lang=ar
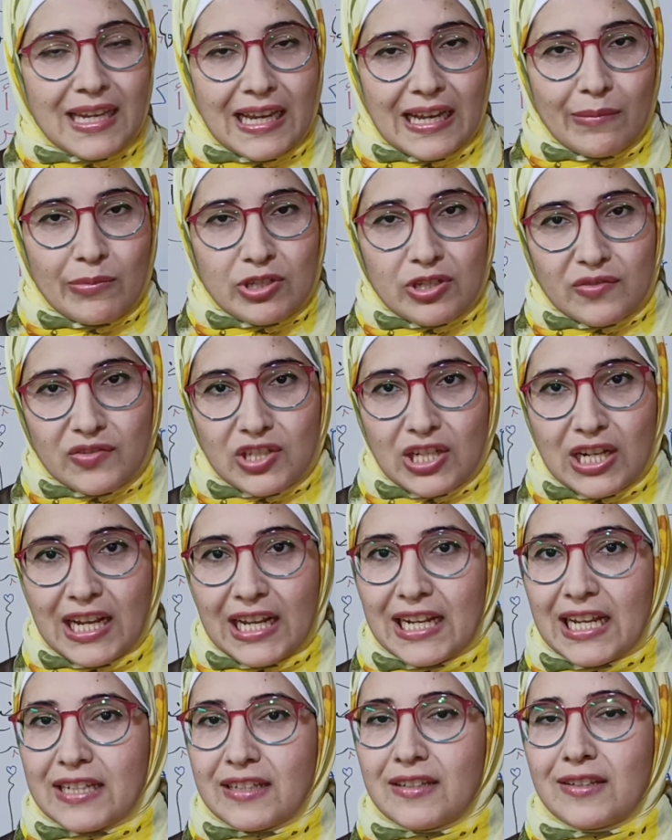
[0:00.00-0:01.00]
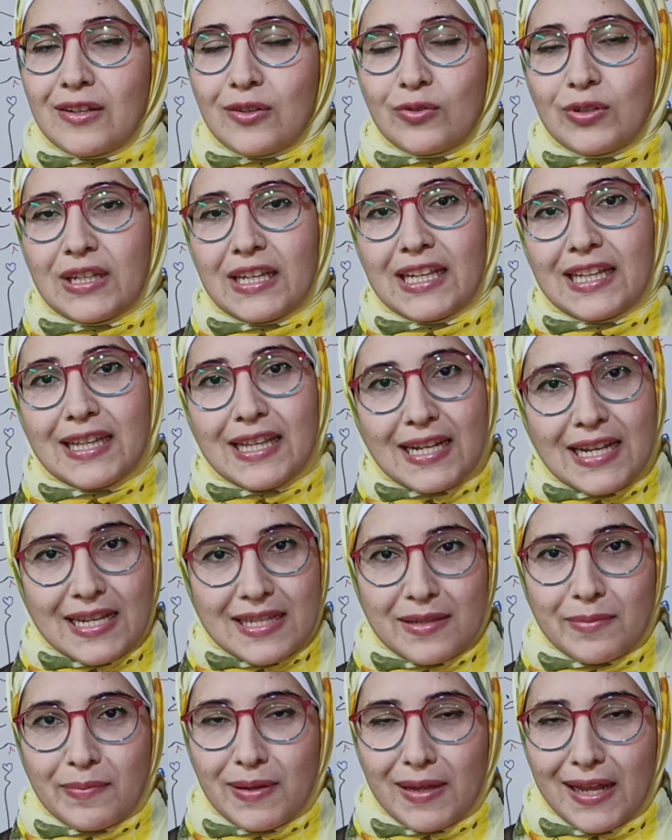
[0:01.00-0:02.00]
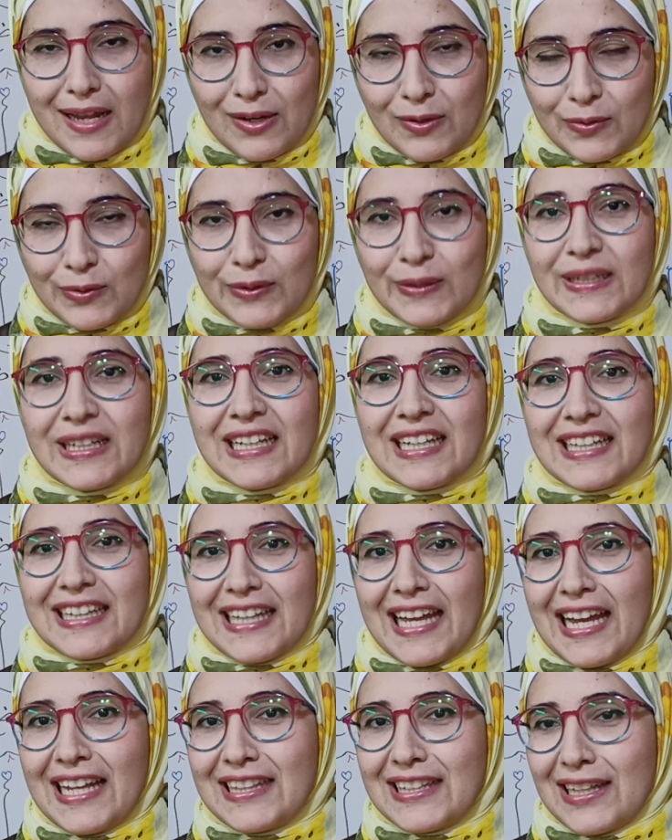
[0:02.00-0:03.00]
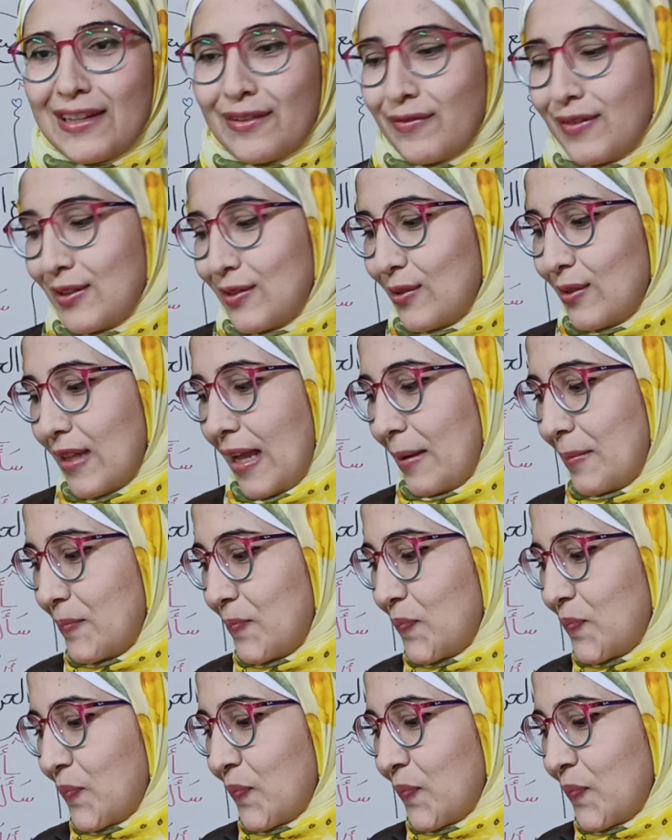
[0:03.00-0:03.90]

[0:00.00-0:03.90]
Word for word: اللي مشافش الحلقه دي ضروري جدا هسيبها لكم تحت الفيديو ده